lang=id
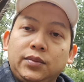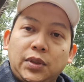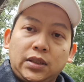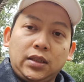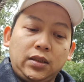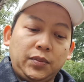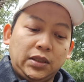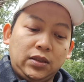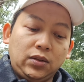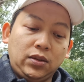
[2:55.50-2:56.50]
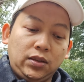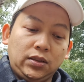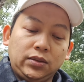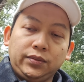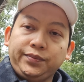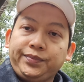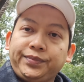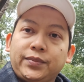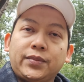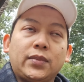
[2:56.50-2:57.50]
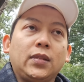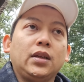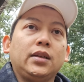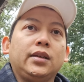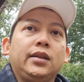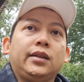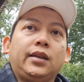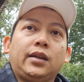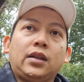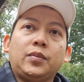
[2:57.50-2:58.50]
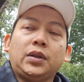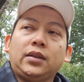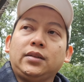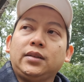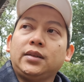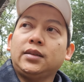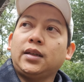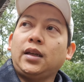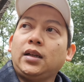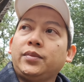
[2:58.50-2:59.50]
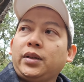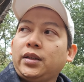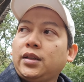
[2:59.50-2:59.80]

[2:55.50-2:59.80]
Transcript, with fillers: masih masih nolong gitu nah kenapa saya nggak pakai